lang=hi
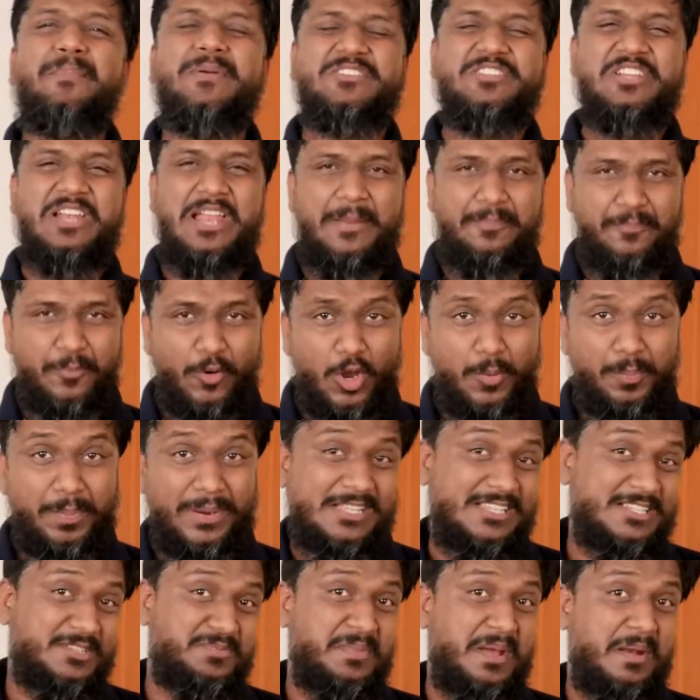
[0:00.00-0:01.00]
पिछले पोल
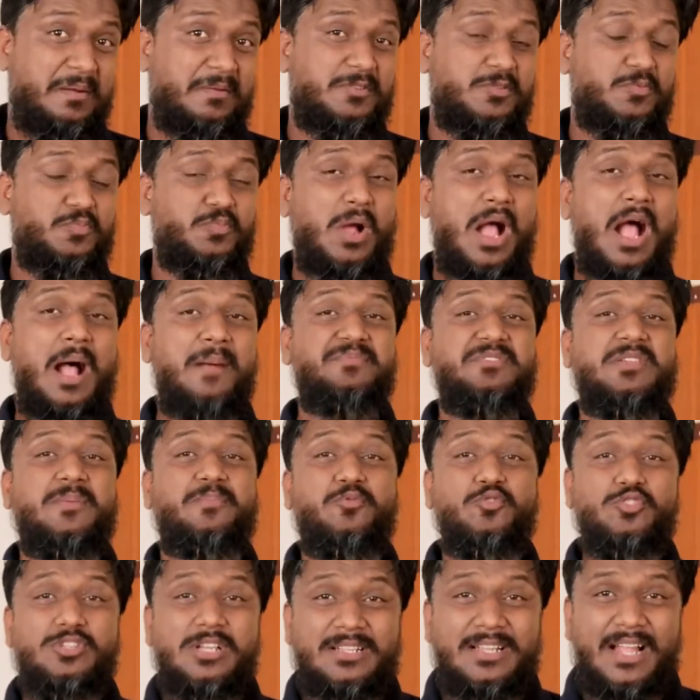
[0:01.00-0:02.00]
पर जिसमें मैंने आपसे
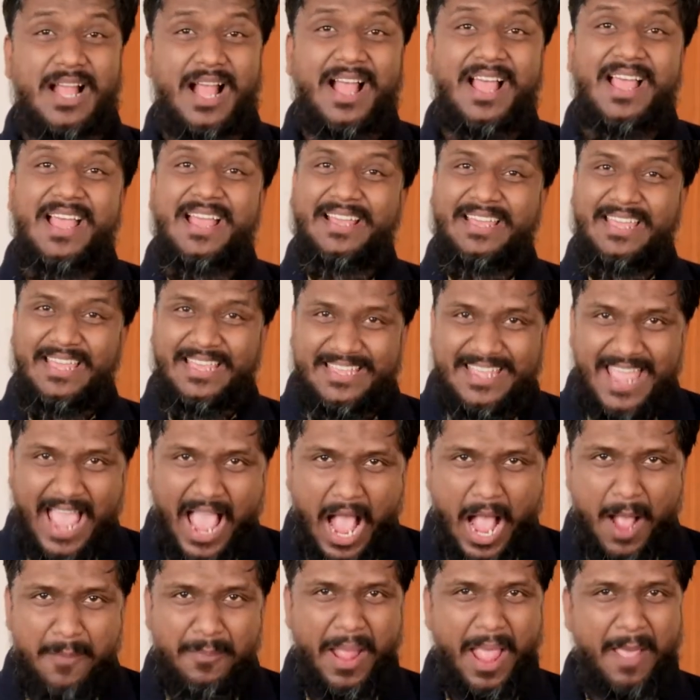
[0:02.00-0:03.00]
पूछा था कि क्या
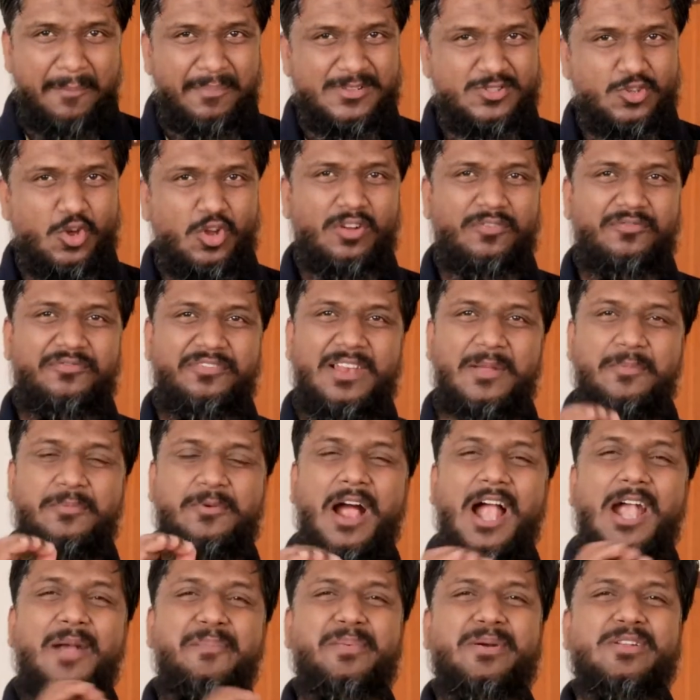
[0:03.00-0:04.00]
आप अमेजोन और
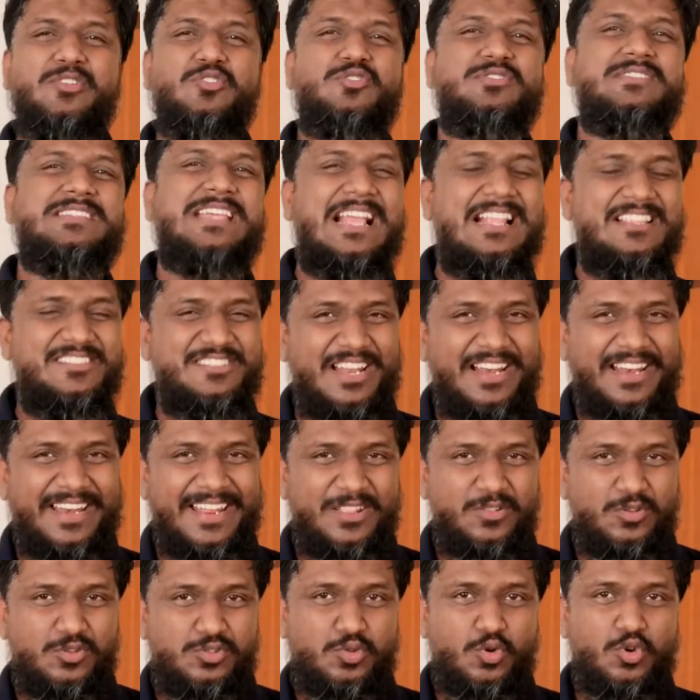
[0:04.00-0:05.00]
फ्लिपकार्ट पर जो सेल चल रही
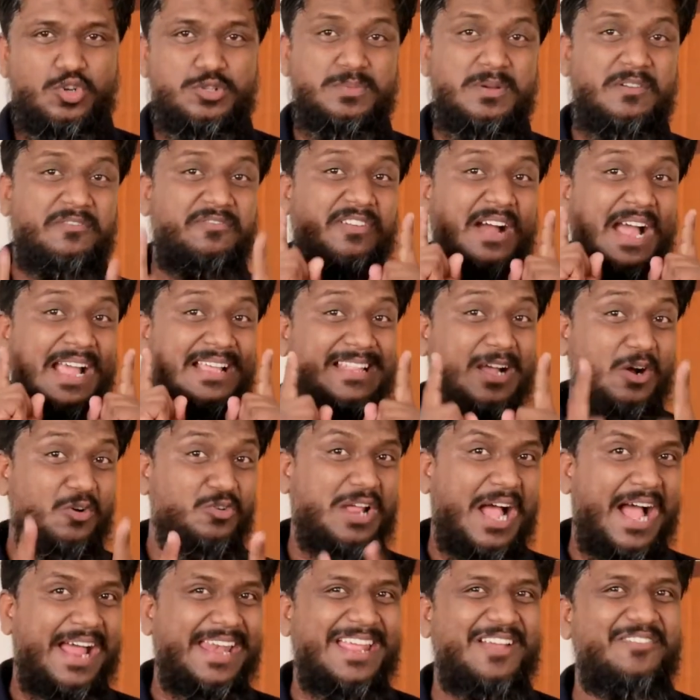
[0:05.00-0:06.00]
है दोस्तों उसमें फ़ायदा
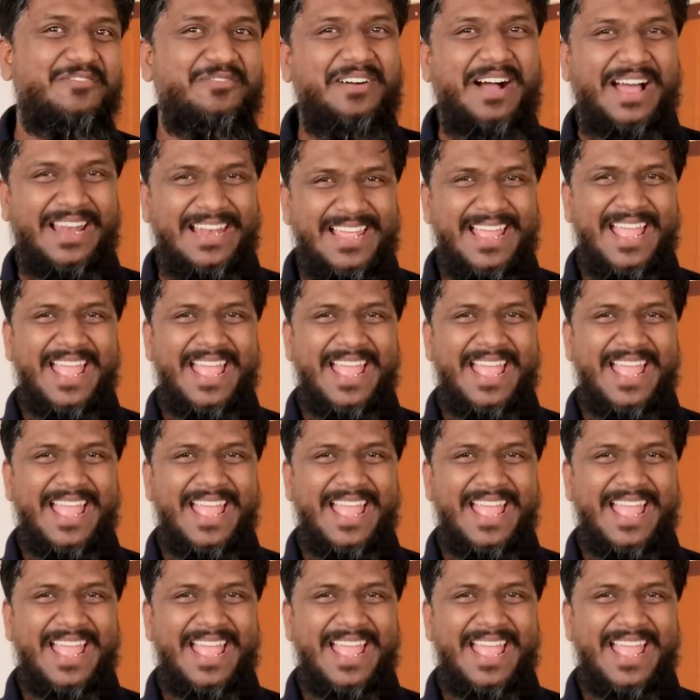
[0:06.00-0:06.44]
उठाने वाले